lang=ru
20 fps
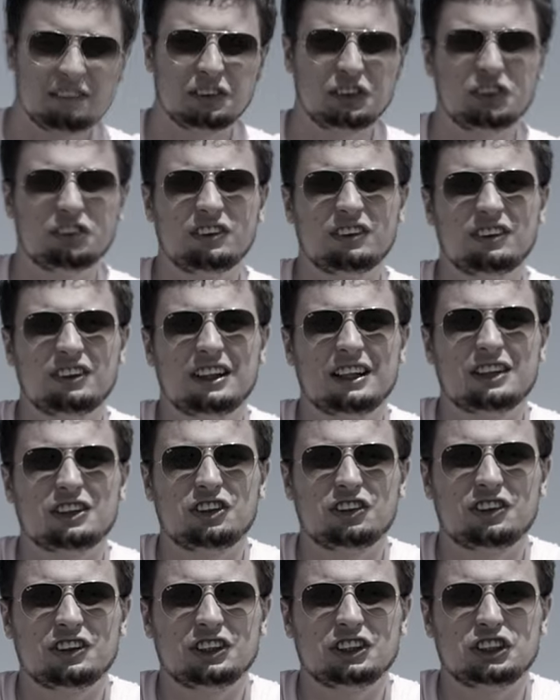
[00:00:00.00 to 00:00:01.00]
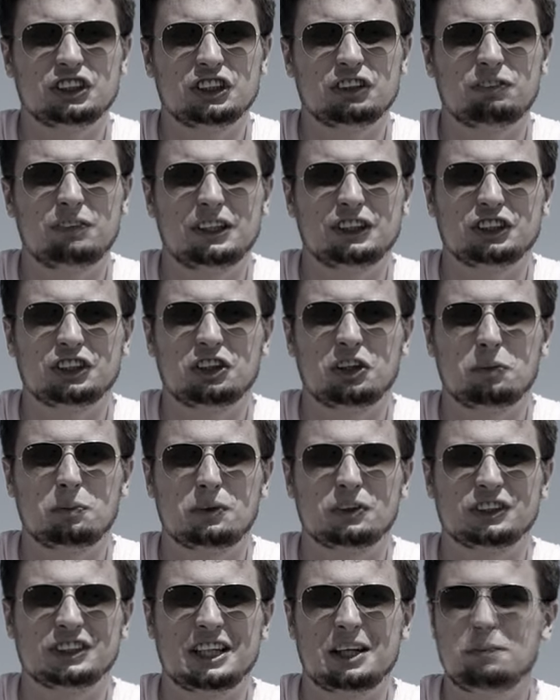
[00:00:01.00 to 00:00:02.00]
Причем, как только нажимаешь
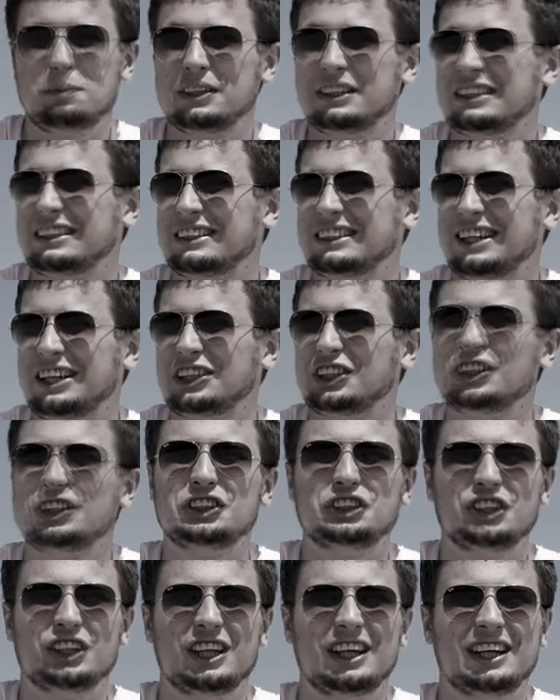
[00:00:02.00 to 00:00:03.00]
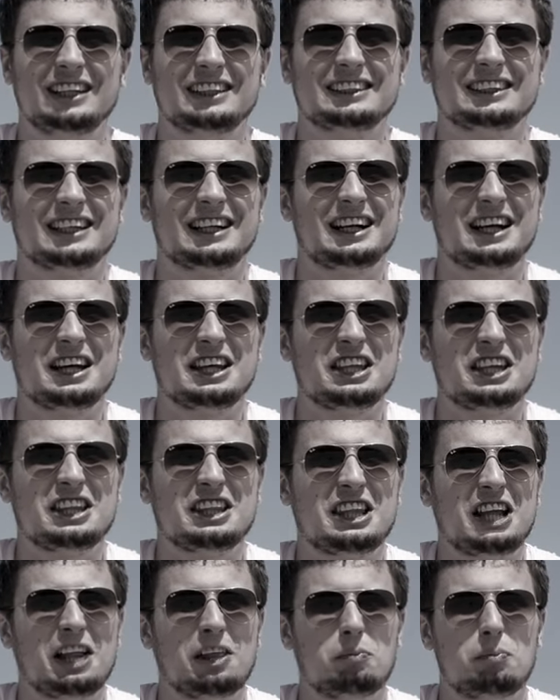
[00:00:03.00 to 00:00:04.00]
кнопку записи, сразу начинается какая-то
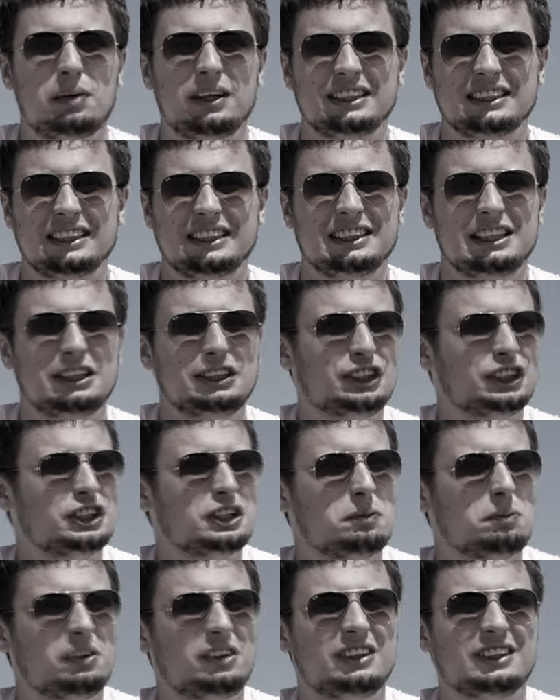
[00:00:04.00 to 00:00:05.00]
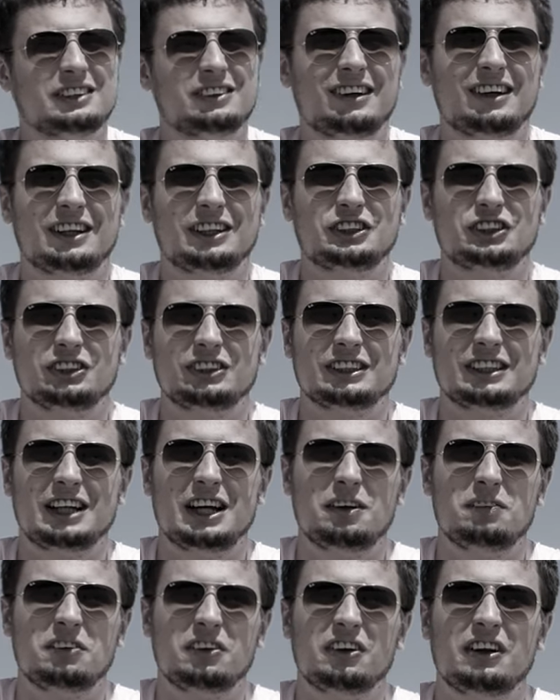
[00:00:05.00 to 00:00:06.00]
толпа сзади. Я сейчас не буду разворачивать
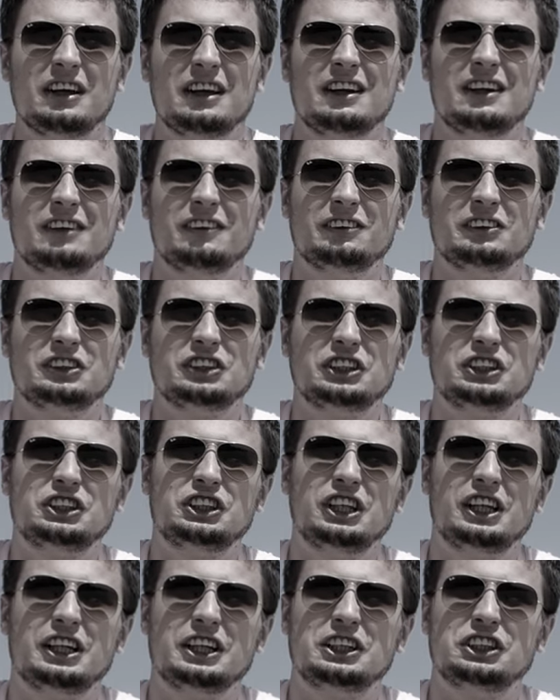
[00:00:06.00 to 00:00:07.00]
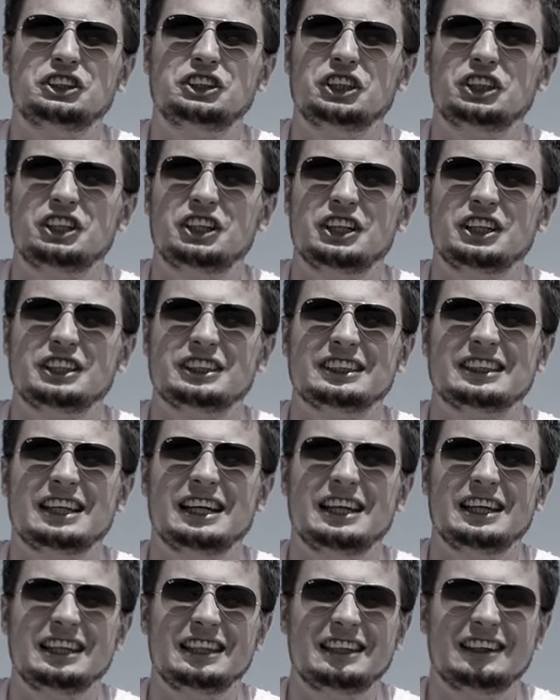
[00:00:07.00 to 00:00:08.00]
камеру, но уже человека 4
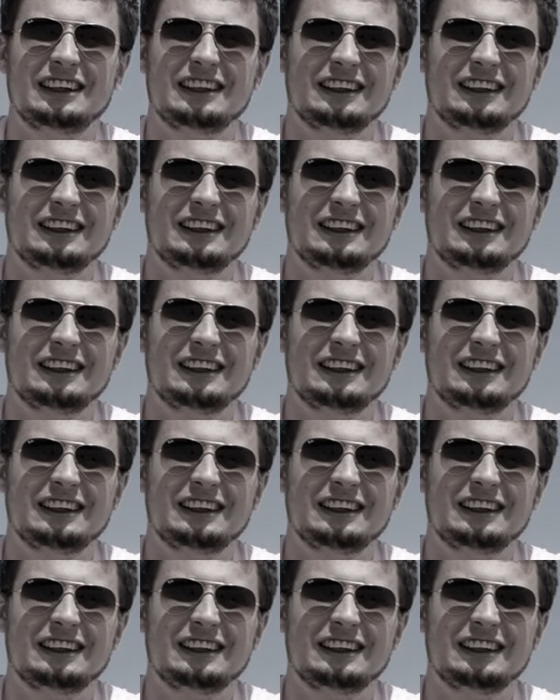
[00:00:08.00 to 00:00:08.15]
стоит.